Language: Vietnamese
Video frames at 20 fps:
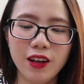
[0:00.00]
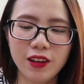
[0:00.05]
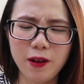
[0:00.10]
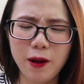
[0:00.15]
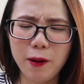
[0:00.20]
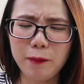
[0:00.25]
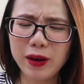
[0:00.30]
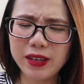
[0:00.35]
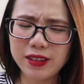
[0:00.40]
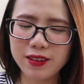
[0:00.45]

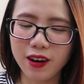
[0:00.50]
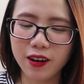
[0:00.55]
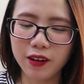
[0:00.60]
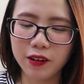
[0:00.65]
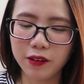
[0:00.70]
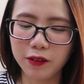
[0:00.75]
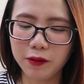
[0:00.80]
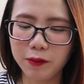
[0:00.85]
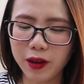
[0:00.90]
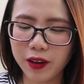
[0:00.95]
nhưng mà bây giờ
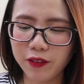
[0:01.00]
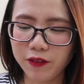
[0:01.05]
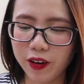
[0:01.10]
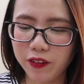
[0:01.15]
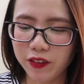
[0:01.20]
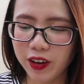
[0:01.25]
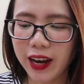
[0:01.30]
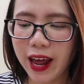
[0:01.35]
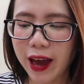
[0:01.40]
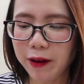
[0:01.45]
mình về
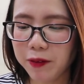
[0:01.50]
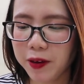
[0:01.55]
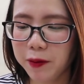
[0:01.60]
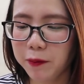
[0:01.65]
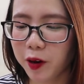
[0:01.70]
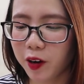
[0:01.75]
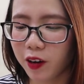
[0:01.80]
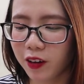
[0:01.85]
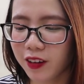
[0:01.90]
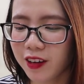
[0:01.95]
Việt Nam thì
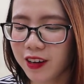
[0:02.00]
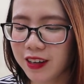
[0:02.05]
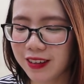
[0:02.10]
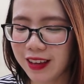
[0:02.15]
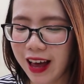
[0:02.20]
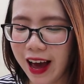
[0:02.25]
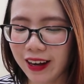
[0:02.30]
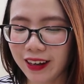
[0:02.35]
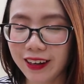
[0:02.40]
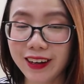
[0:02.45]
mới có thời
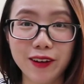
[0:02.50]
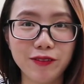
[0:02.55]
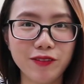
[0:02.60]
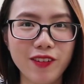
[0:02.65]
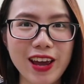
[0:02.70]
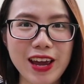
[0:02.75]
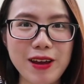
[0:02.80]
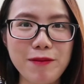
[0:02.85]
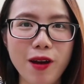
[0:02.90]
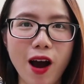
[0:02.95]
gian cầm
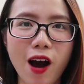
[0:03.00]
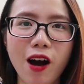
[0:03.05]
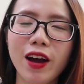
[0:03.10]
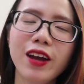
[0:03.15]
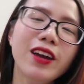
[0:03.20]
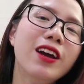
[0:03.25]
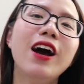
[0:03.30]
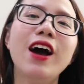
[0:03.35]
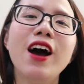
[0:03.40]
mà em nói.